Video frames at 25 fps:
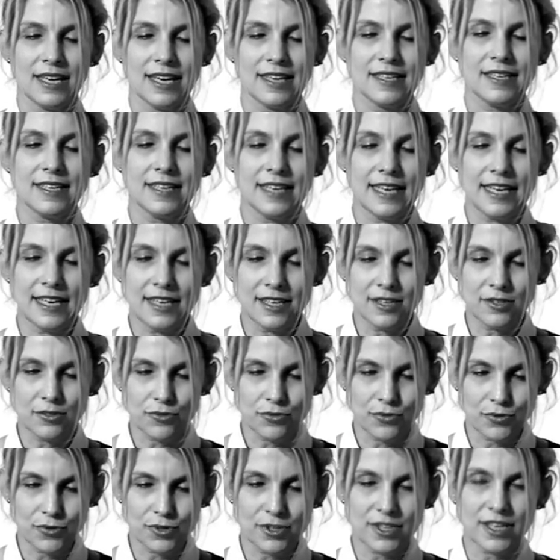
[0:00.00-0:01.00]
der
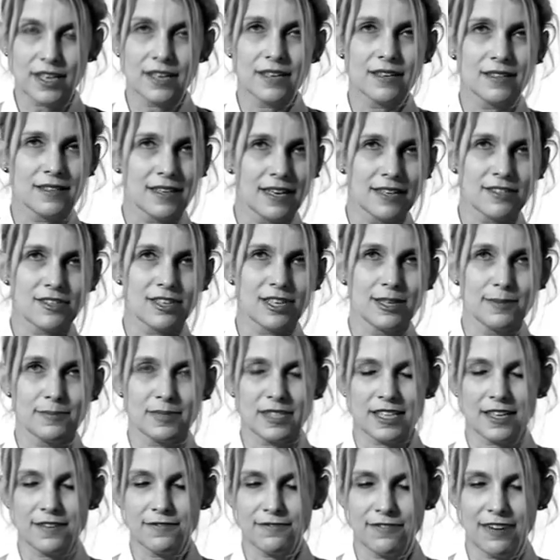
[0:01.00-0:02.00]
Ideentöter, dein
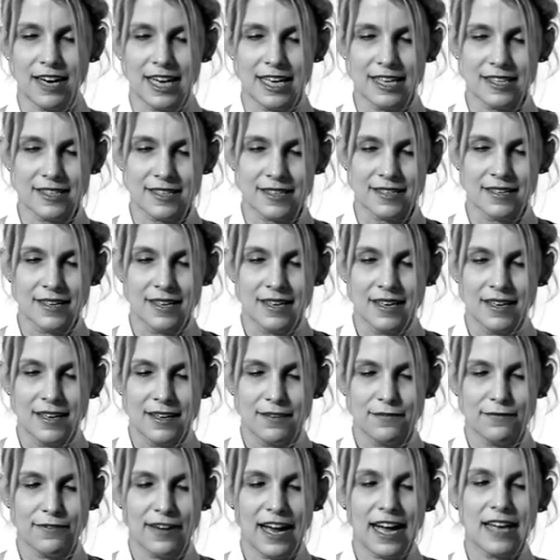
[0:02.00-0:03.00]
schlimmster Feind,
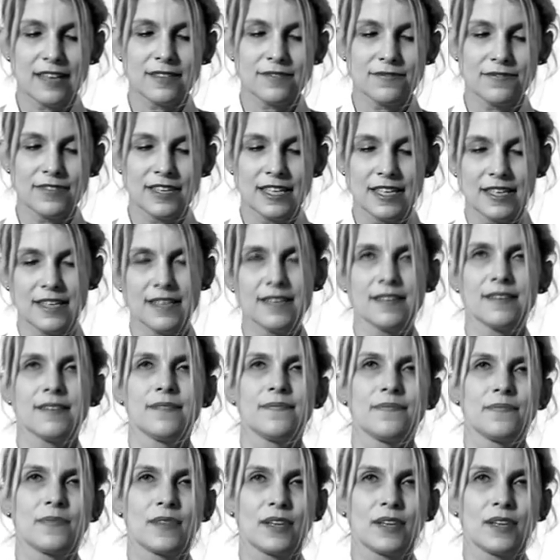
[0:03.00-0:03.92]
Fernweh,